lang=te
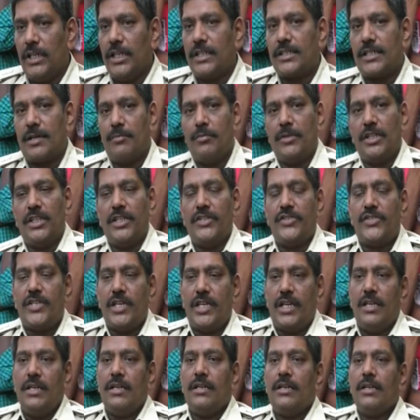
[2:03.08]
దీనికి
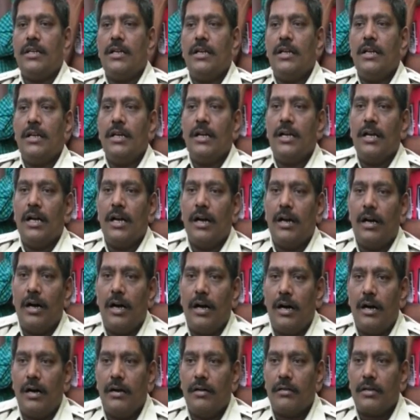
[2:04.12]
సంబంధించి
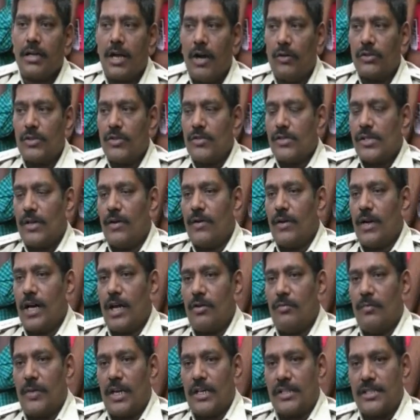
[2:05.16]
గౌతమ్ సావంగ్
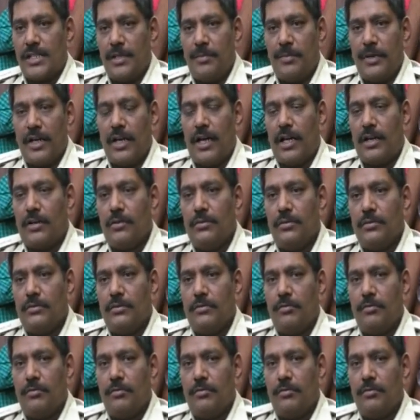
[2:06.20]
గారు మన సిపి గారు